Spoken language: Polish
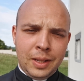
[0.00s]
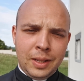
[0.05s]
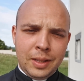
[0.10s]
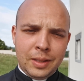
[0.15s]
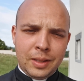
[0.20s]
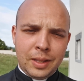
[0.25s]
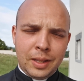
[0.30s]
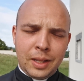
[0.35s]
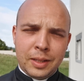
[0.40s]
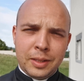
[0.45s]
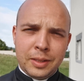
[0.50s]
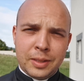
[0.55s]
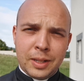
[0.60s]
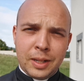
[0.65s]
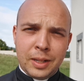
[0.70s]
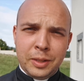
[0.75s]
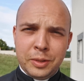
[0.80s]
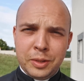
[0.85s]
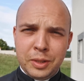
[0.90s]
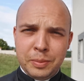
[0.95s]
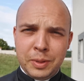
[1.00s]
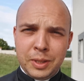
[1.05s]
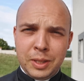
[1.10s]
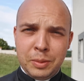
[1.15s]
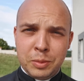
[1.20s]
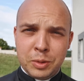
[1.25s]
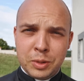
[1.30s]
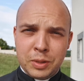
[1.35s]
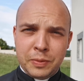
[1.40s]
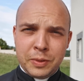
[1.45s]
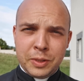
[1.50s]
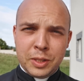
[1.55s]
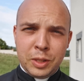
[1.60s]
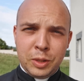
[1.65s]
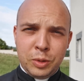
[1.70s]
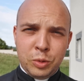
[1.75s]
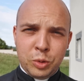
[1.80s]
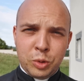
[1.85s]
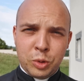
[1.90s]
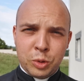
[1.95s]
tak jak Izraelici mieli, może
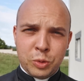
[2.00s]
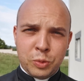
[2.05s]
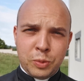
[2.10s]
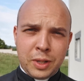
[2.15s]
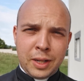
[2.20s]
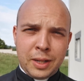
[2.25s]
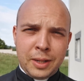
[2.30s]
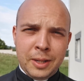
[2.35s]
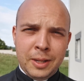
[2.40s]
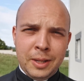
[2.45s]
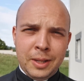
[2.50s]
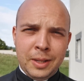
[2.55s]
widzieli dużo zła,